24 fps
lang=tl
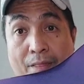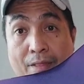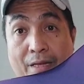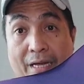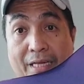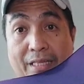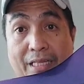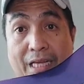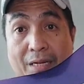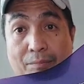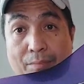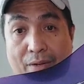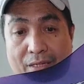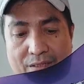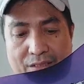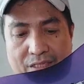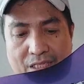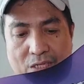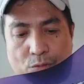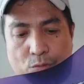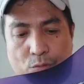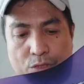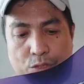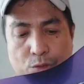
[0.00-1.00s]
And then pag
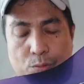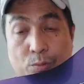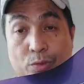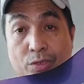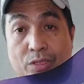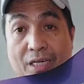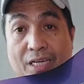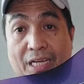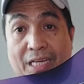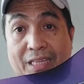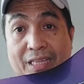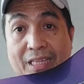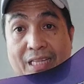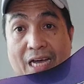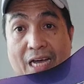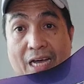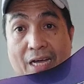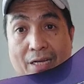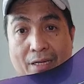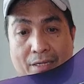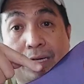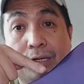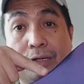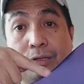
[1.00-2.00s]
sinwitch mo sa
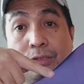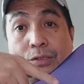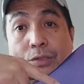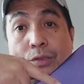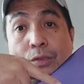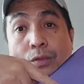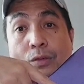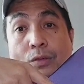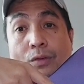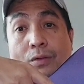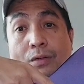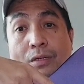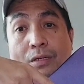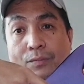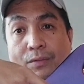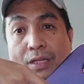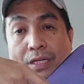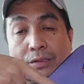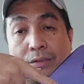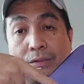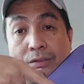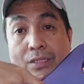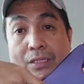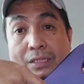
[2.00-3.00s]
gitna, yun yung
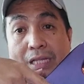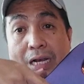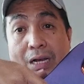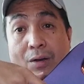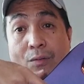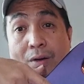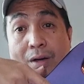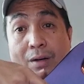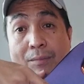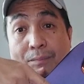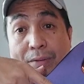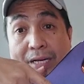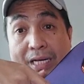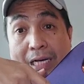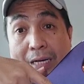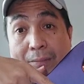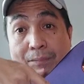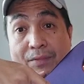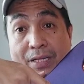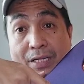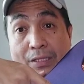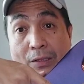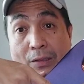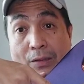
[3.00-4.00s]
dito sa dalawang
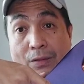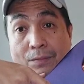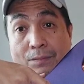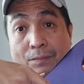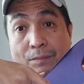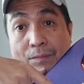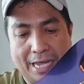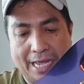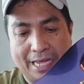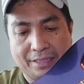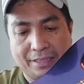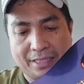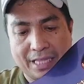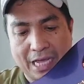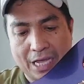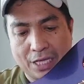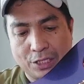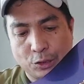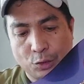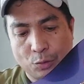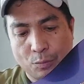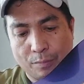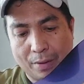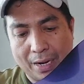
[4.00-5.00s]
pickup na to. And
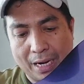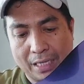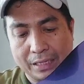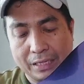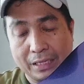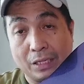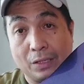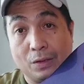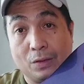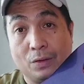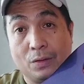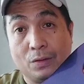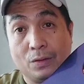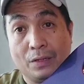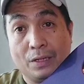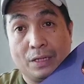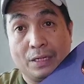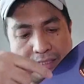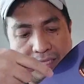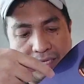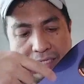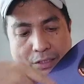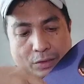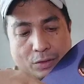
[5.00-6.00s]
then yung pangatlo,
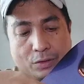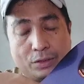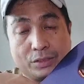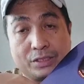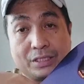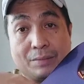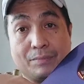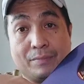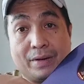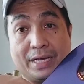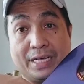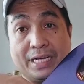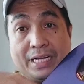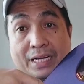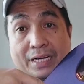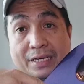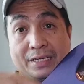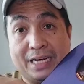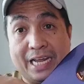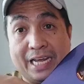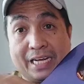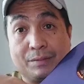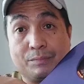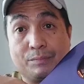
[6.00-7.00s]
dito sa may
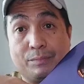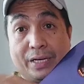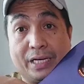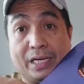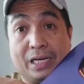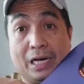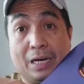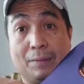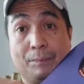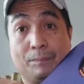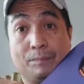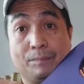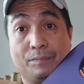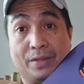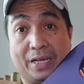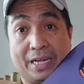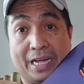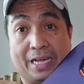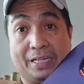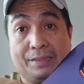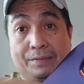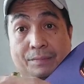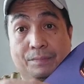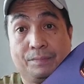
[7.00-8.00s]
neck pickup.
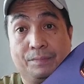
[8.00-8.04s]
Ayan.